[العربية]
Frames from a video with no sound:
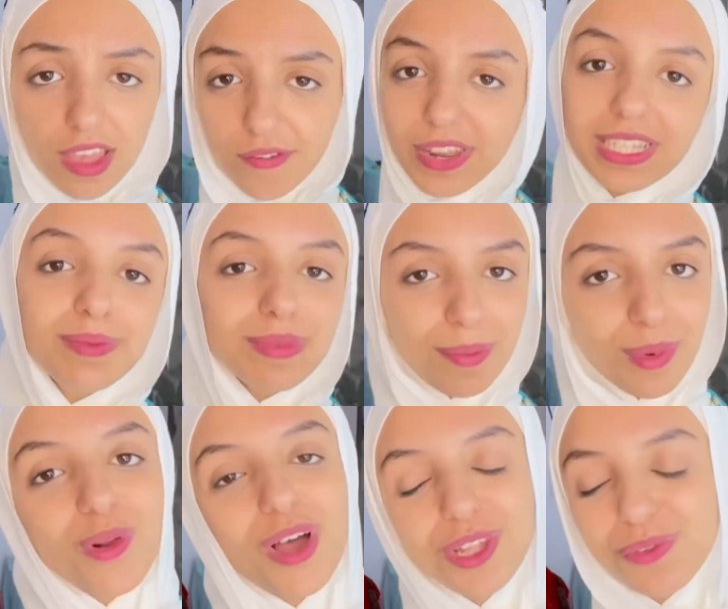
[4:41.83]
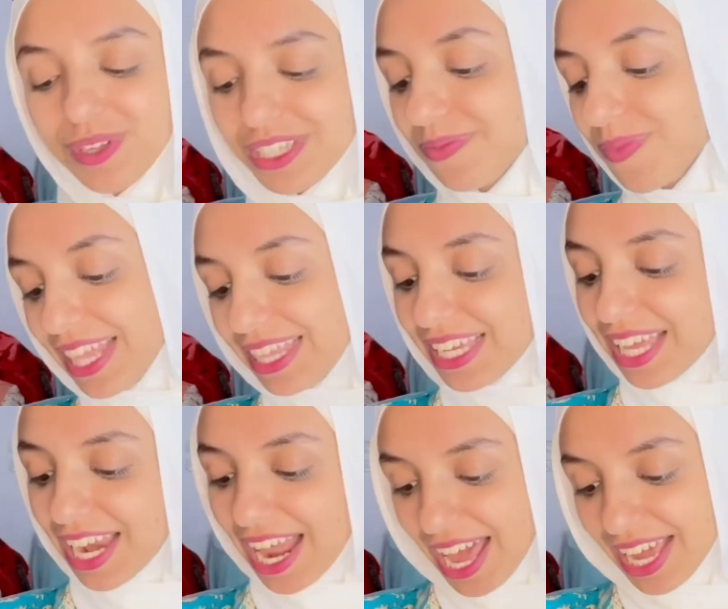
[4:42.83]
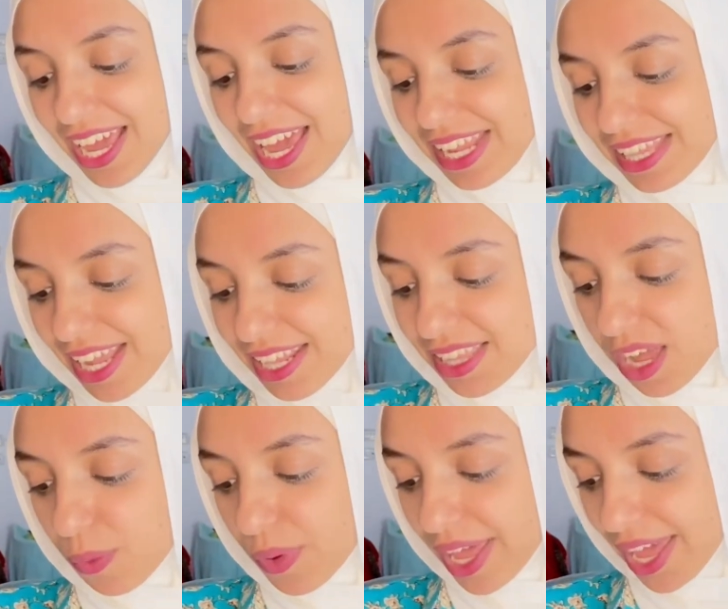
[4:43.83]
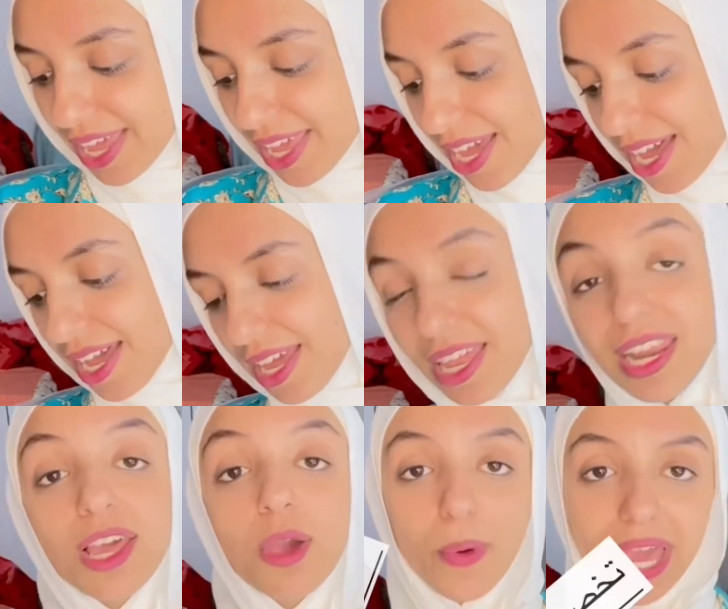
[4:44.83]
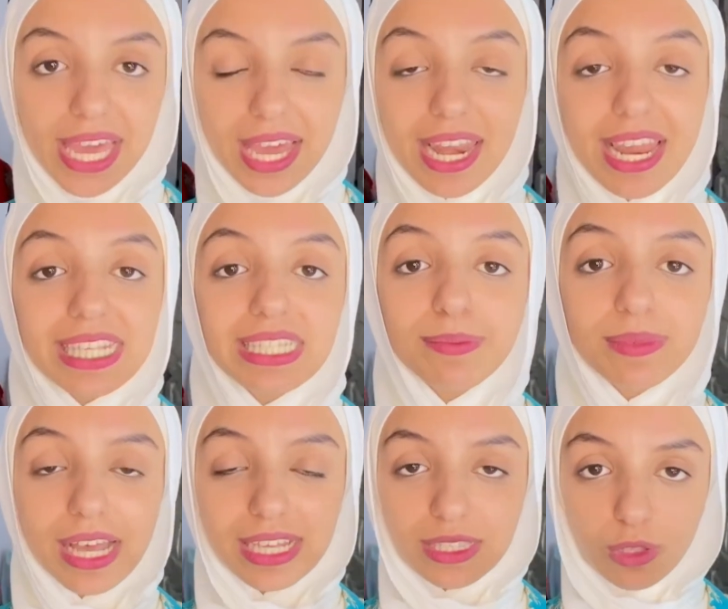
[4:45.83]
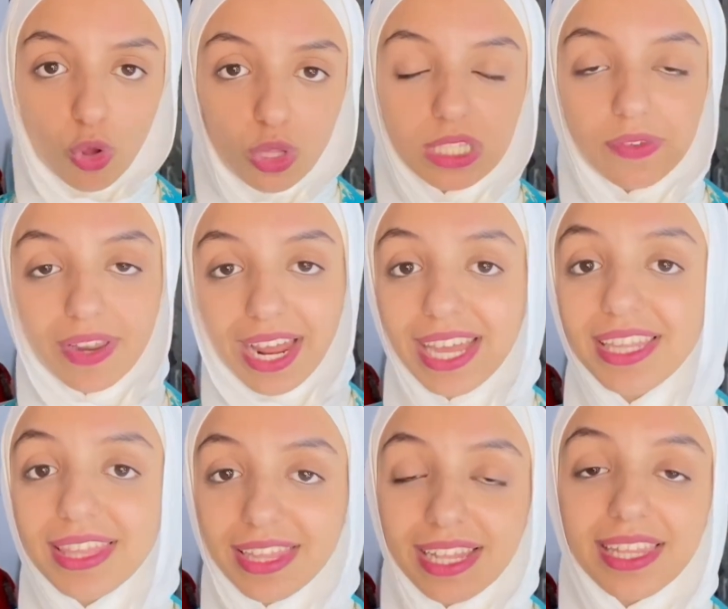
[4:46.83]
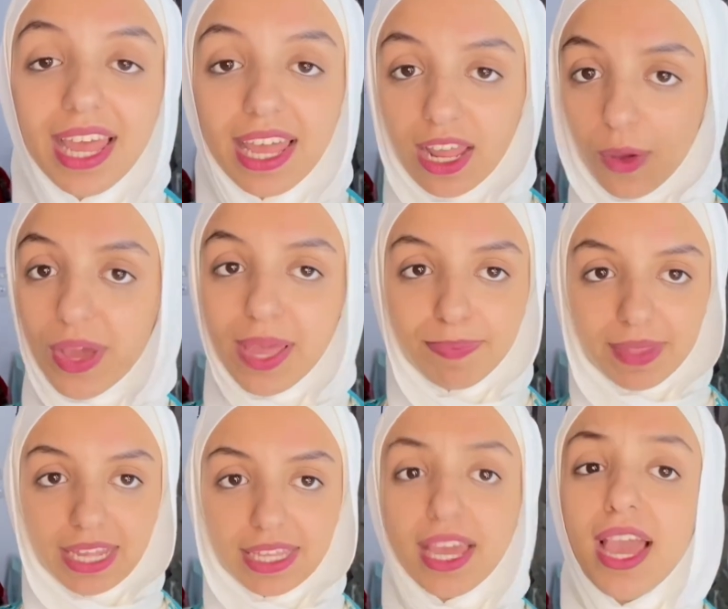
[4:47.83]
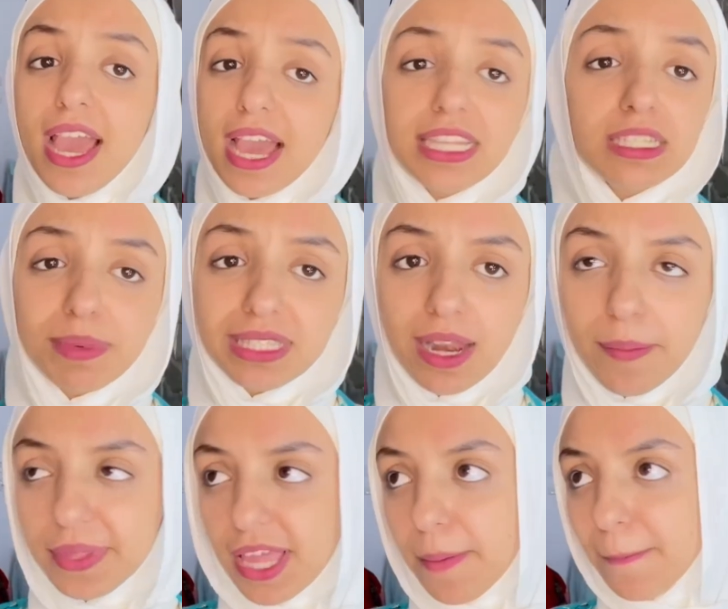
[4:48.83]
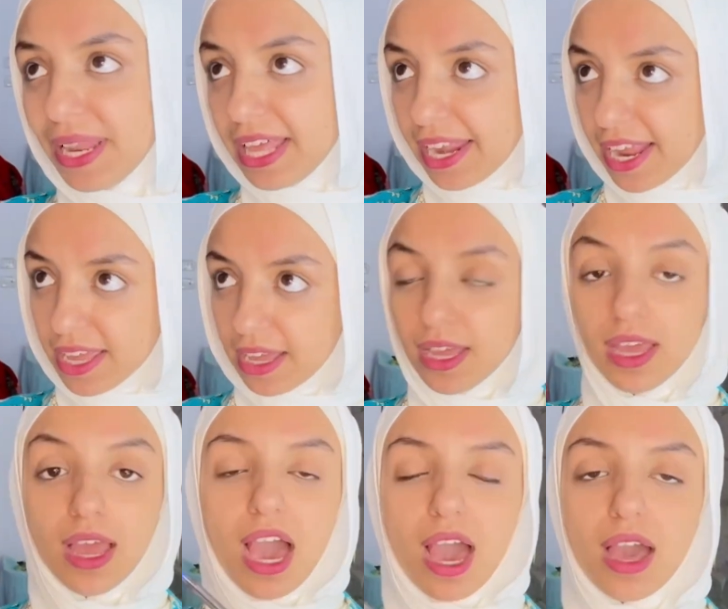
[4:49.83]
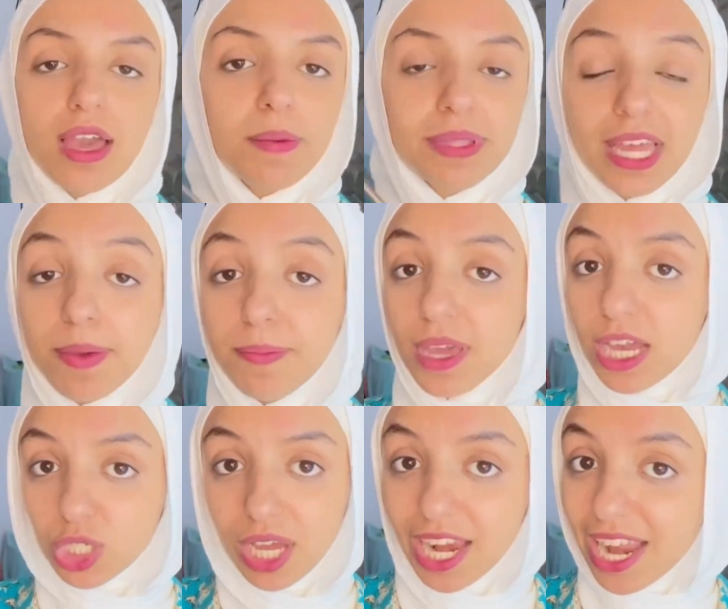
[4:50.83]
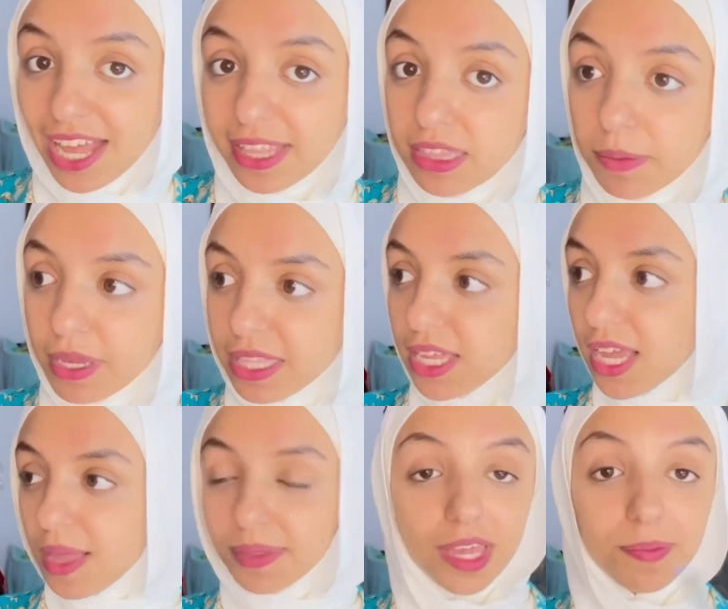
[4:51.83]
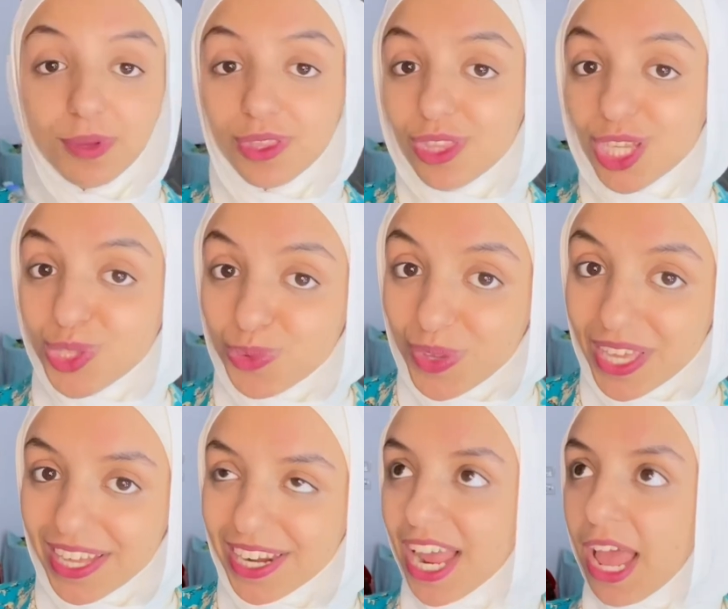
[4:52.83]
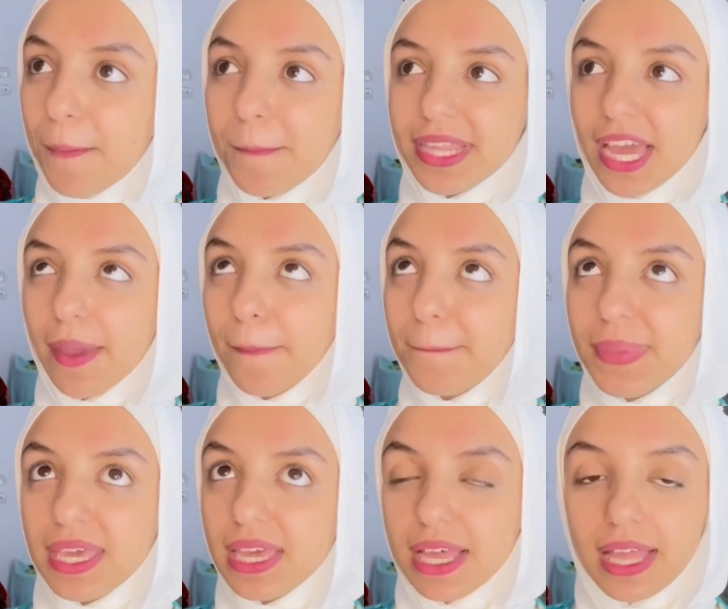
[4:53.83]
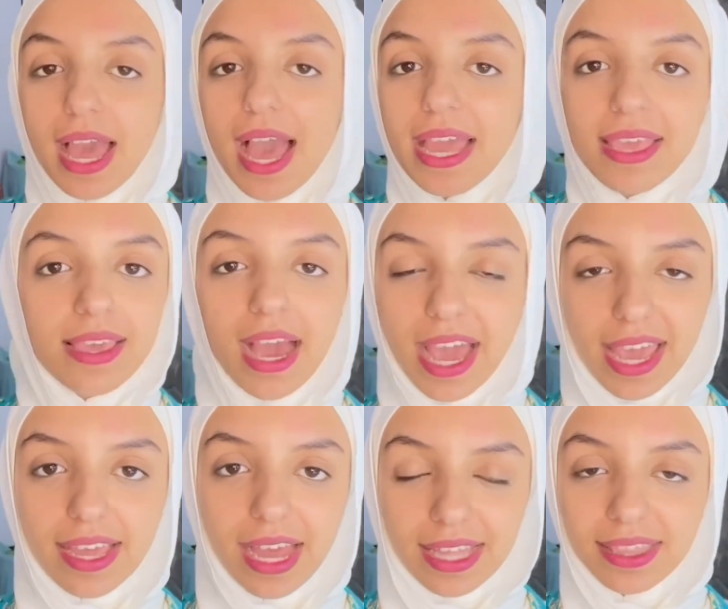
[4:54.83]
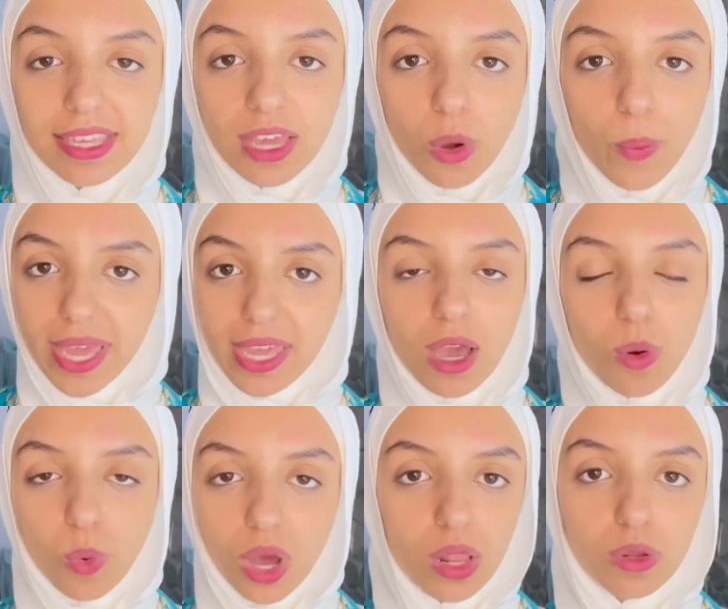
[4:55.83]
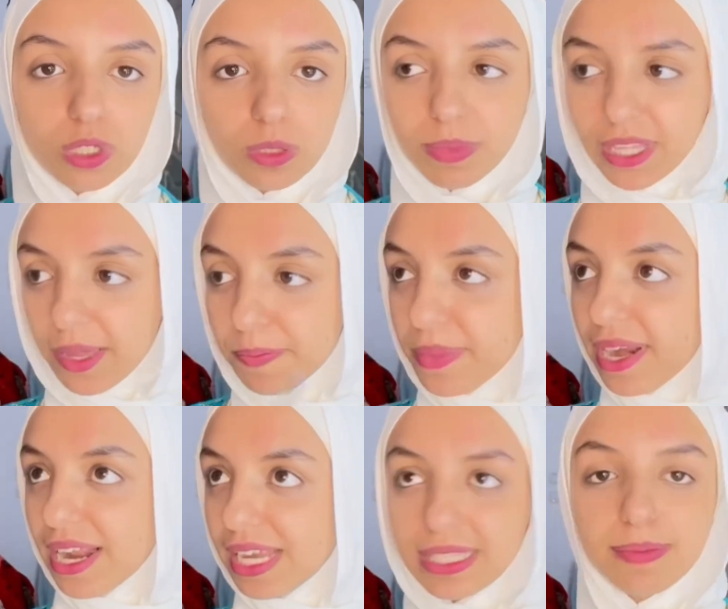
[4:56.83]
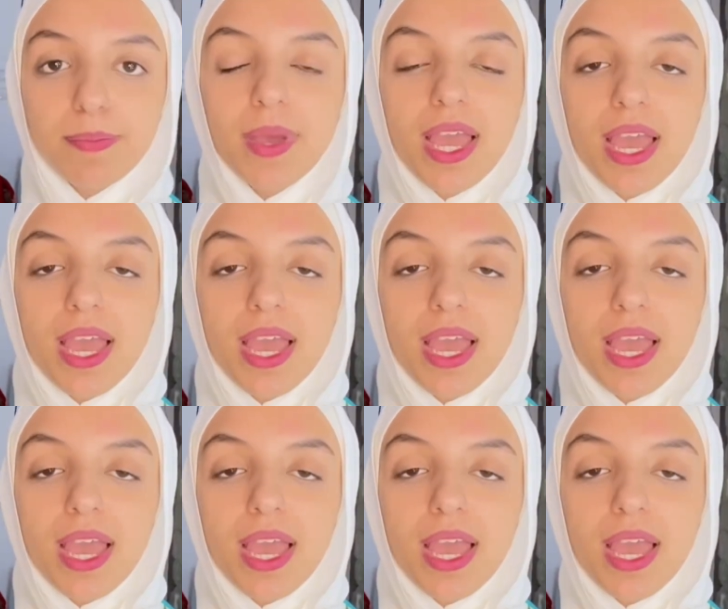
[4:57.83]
فلازم تعملوا الخطوه دي نيجي للحاجه الثالثه وهي الهوايه لازم تحطي في الخانه الثالثه الهوايه بتاعتك انت مثلا بتحبي القرايه آه، بتحبي اشغال الهاند ميد بتحبي التصوير بتحبي اي حاجه عندك هوايه وخلاص بتحبي الرسم